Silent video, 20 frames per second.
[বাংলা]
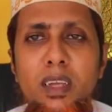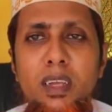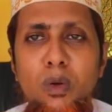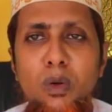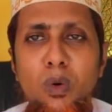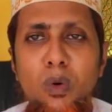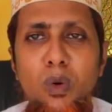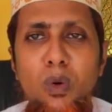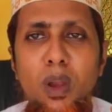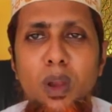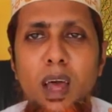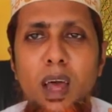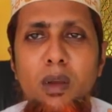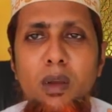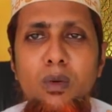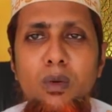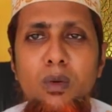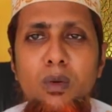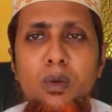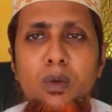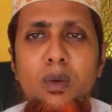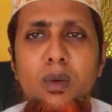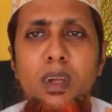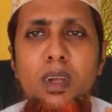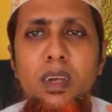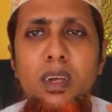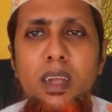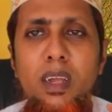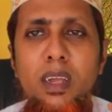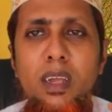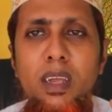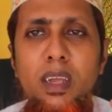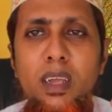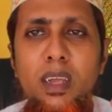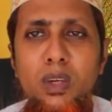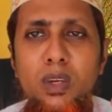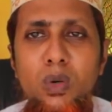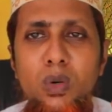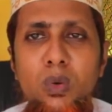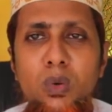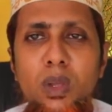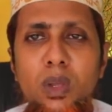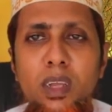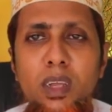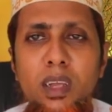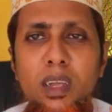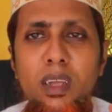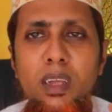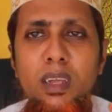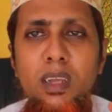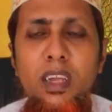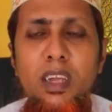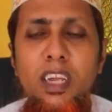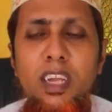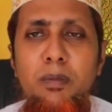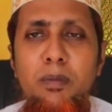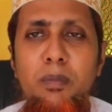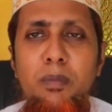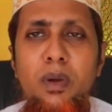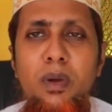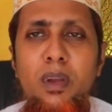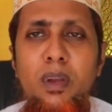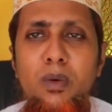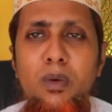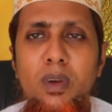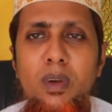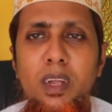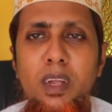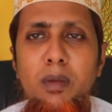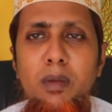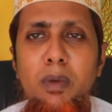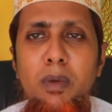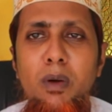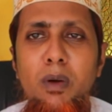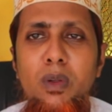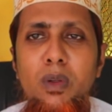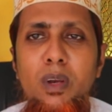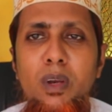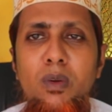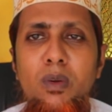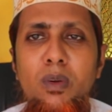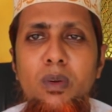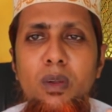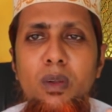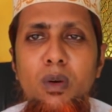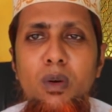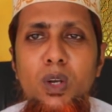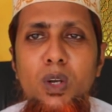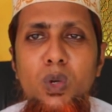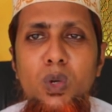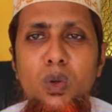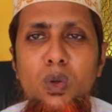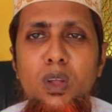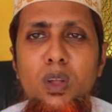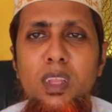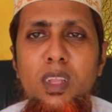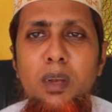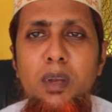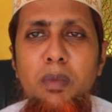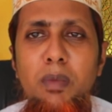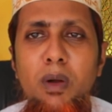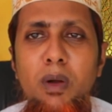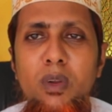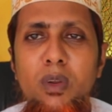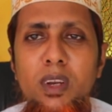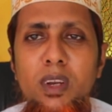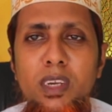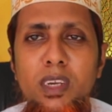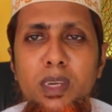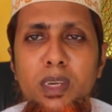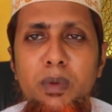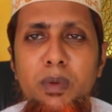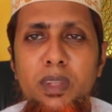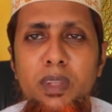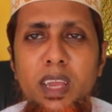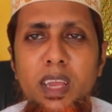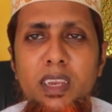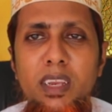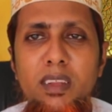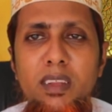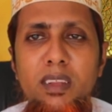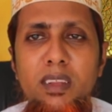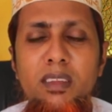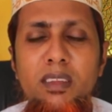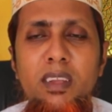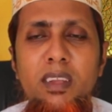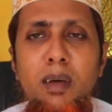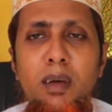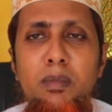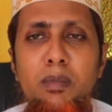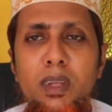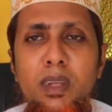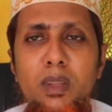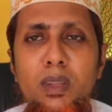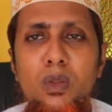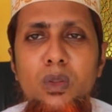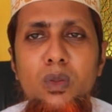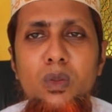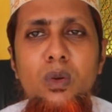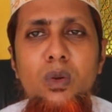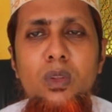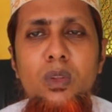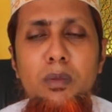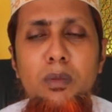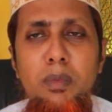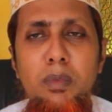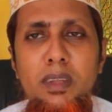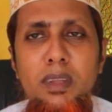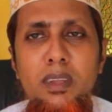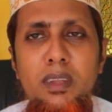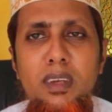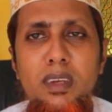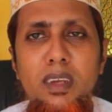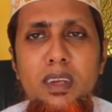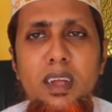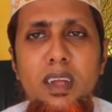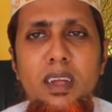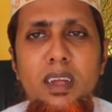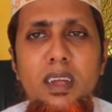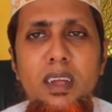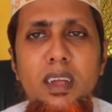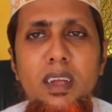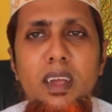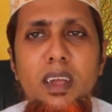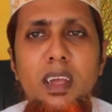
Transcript: এই যে গোল আলু এটাকে শুকিয়ে এরপরে ওটাকে পাউডার করে অশ্বগন্ধার পাউডার হিসেবে চালিয়ে দিচ্ছে আপনি কিন্তু ধরতে পারছেন না